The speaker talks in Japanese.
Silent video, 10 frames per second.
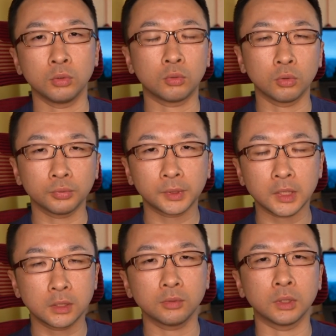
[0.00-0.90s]
いうこの2
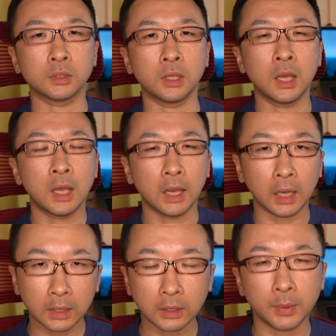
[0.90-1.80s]
つをですね、
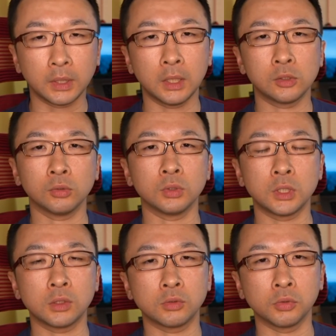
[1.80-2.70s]
改めてちょっと
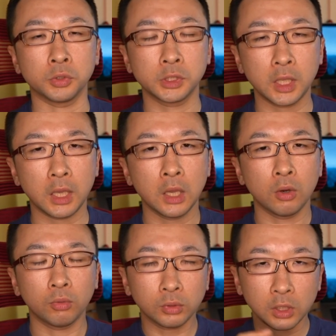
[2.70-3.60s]
チェックをして、
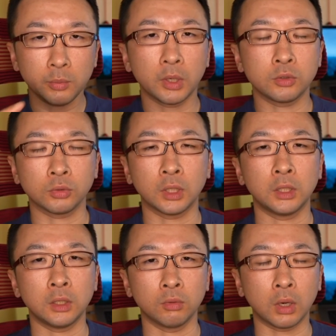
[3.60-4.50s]
本当に今の状態
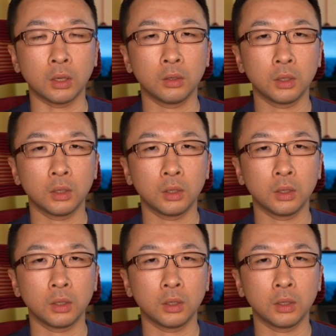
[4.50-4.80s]
でいいのか、